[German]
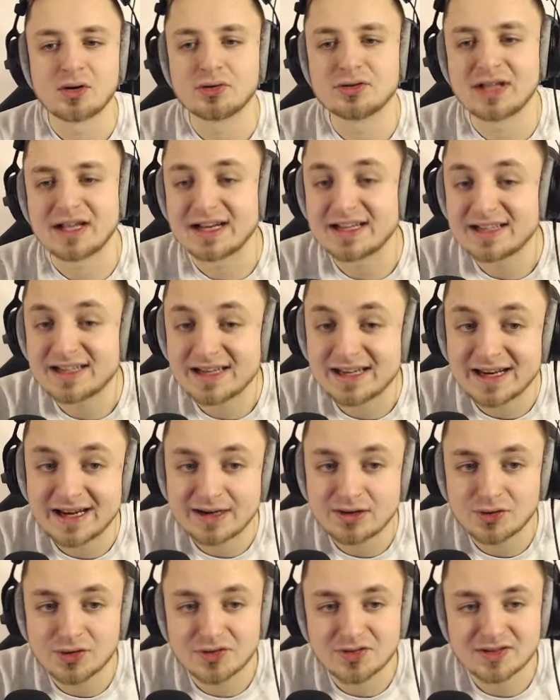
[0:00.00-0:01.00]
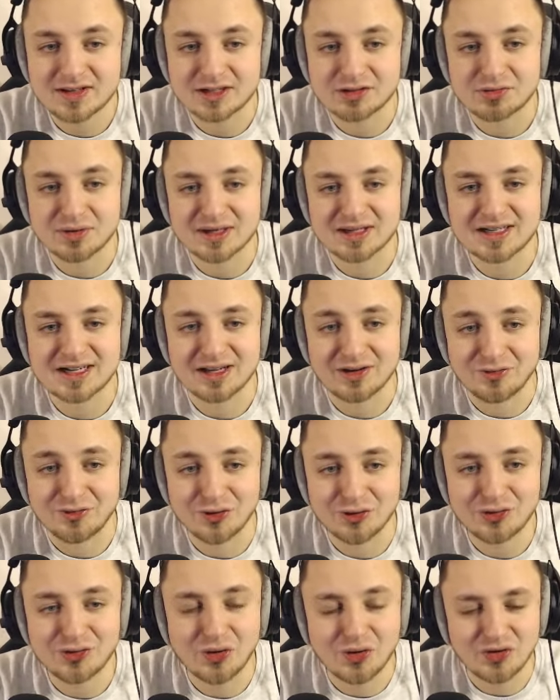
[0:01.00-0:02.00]
Und dann hat er eine 91er Grade Karte
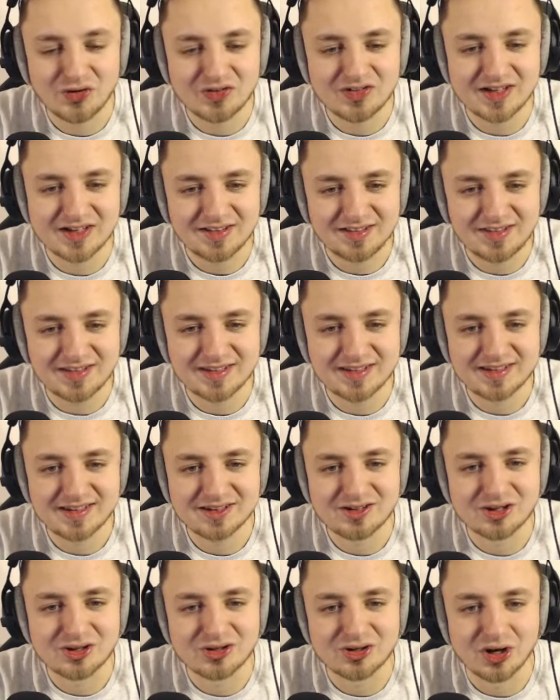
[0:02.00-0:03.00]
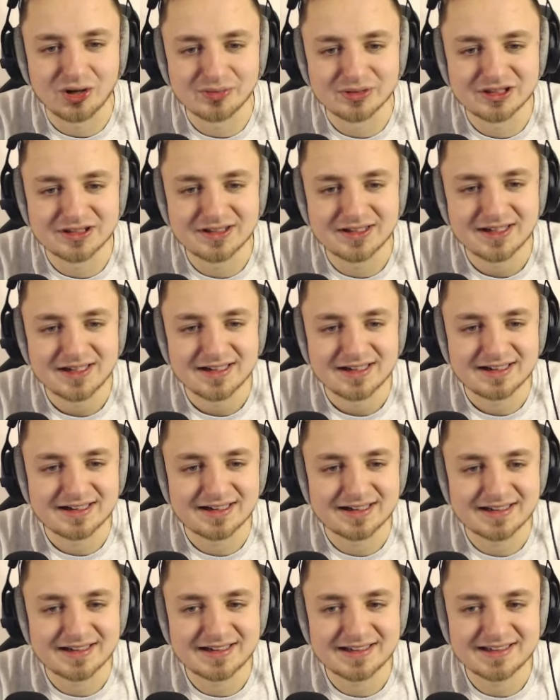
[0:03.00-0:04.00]
von 69 gekommen.
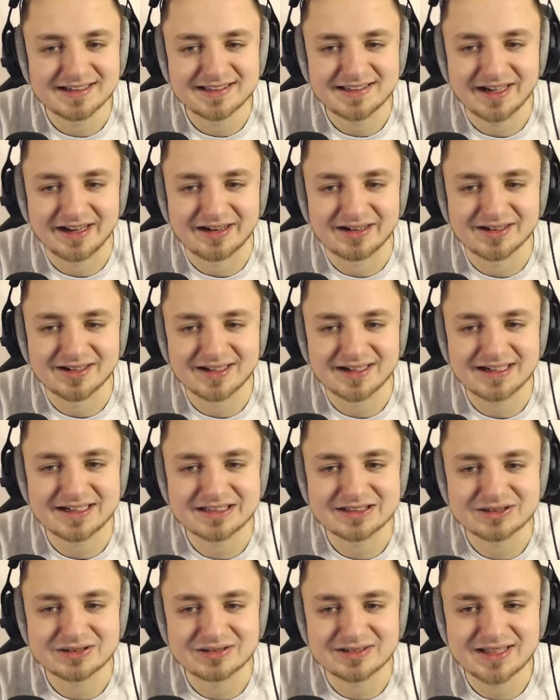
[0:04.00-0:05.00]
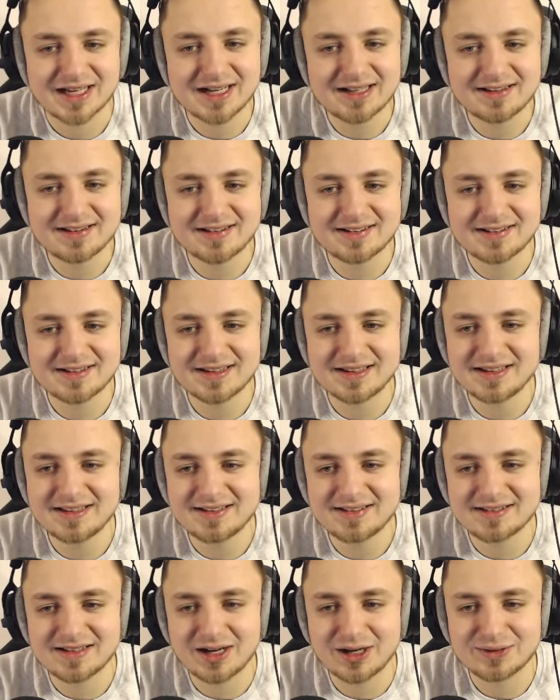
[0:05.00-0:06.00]
Äh, ja, also das
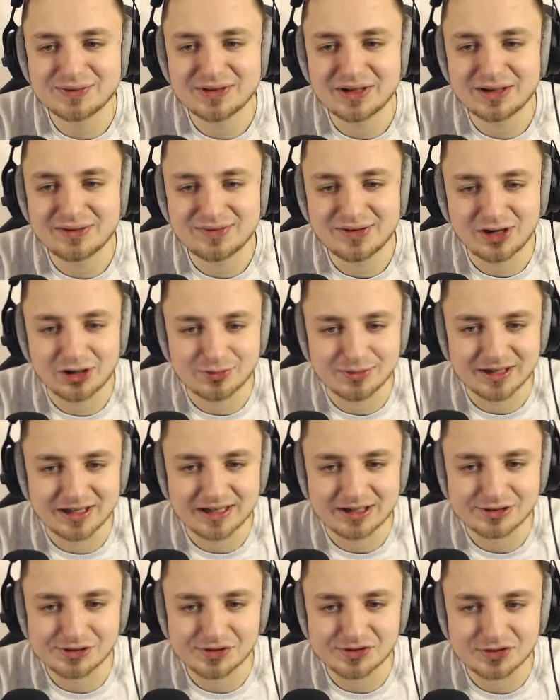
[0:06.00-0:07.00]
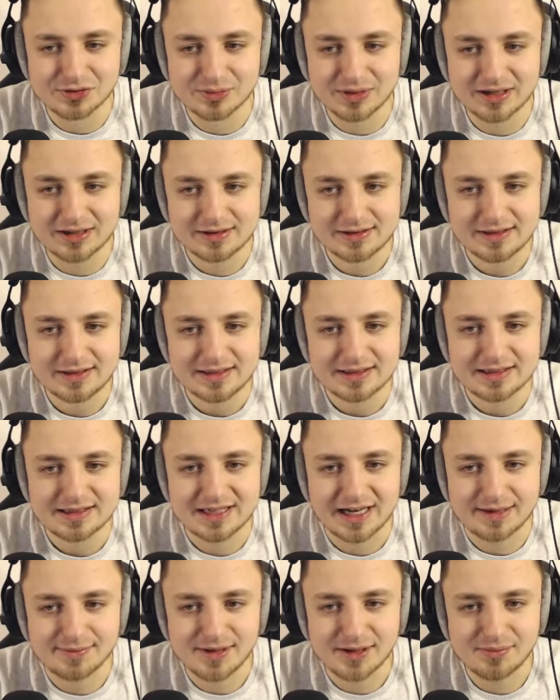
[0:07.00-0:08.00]
ist auf jeden Fall auch mal eine Hausnummer.
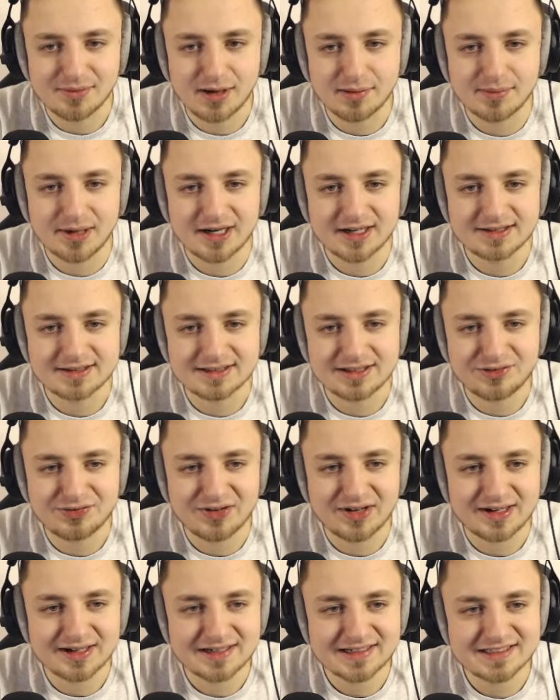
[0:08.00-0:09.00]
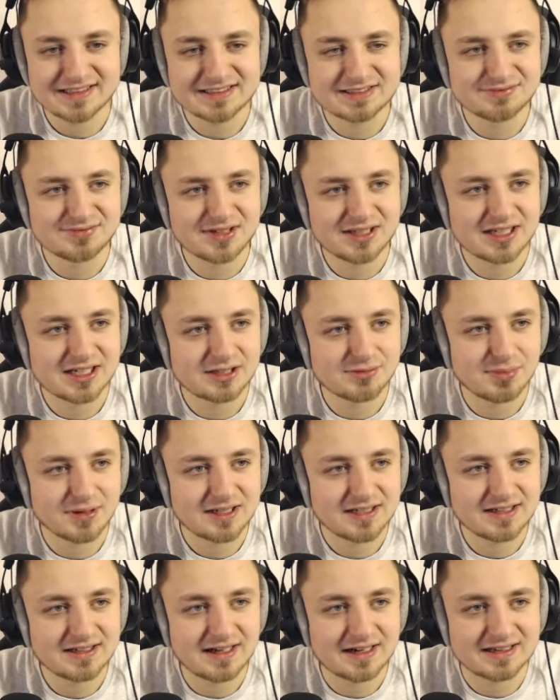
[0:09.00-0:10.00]
Kann man mal machen. Die Frage ist, wie kriegt
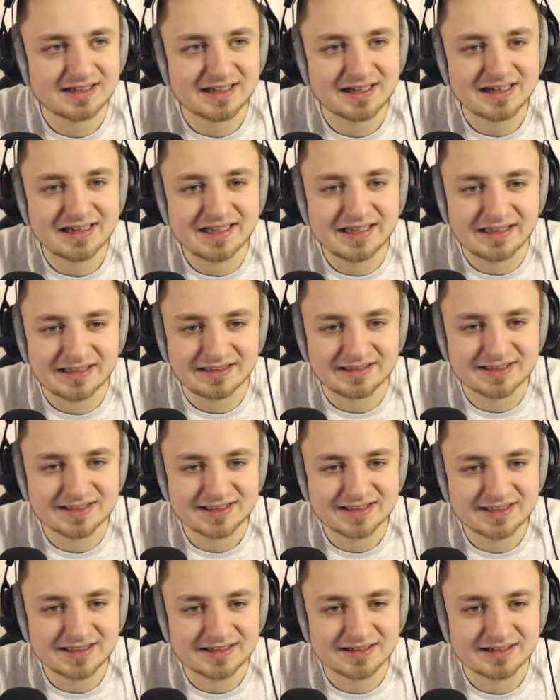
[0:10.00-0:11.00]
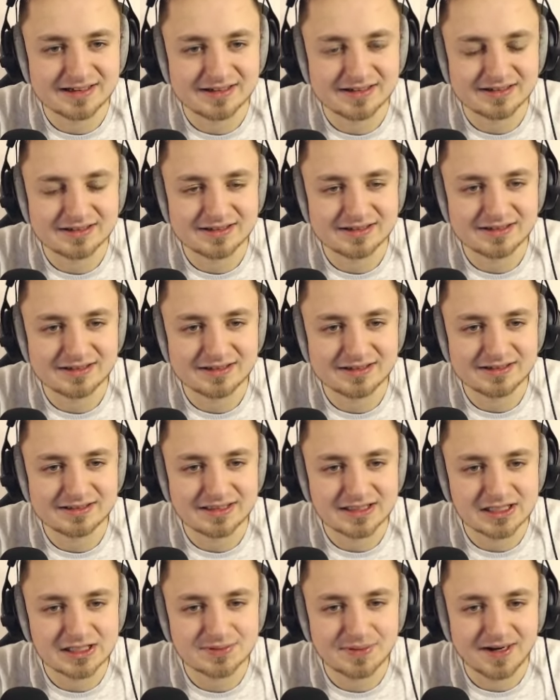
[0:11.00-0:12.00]
man ihn dann gelingt? Hier, äh,
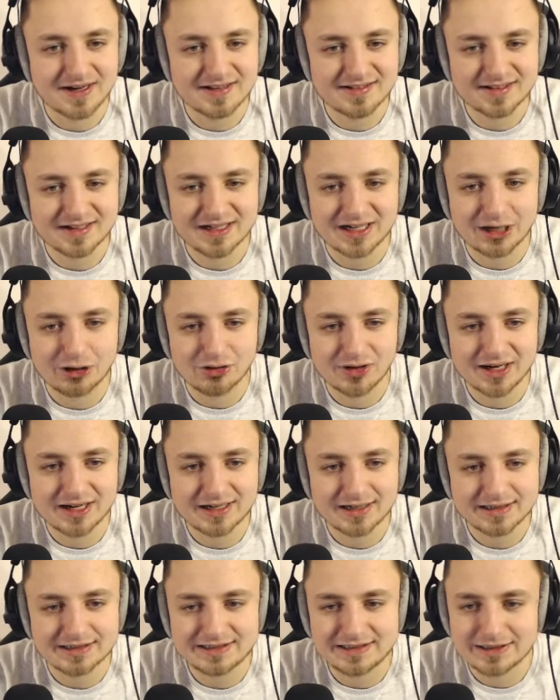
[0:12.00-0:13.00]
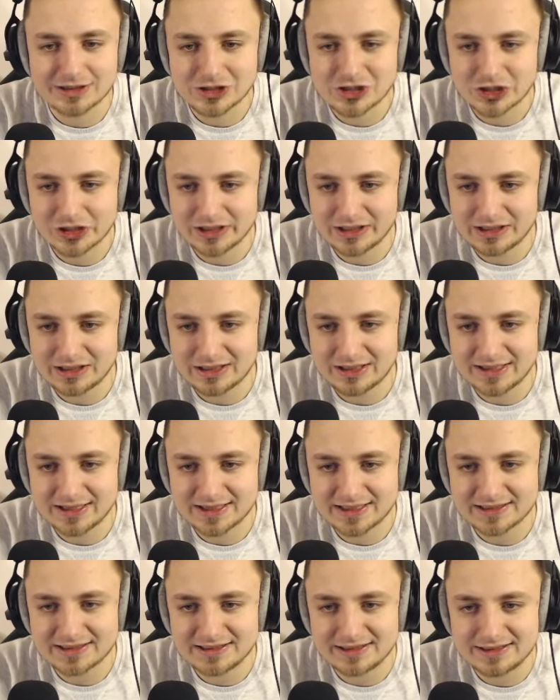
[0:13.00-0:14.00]
die zweite Sache auch, argentinische Liga,
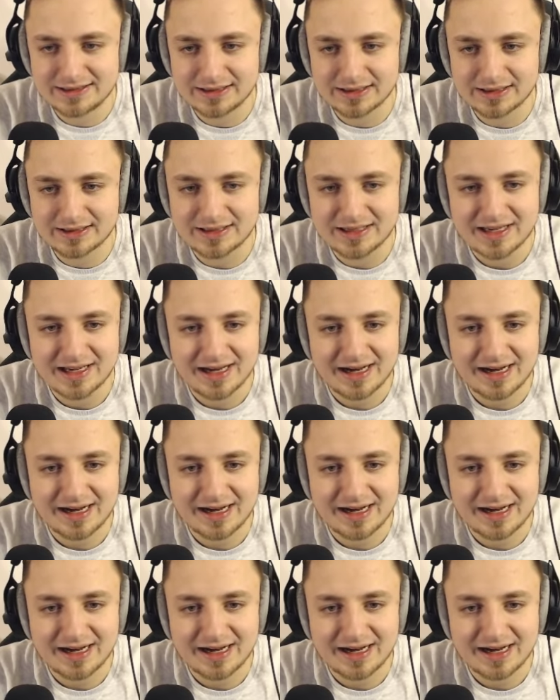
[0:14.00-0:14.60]
Argentinier,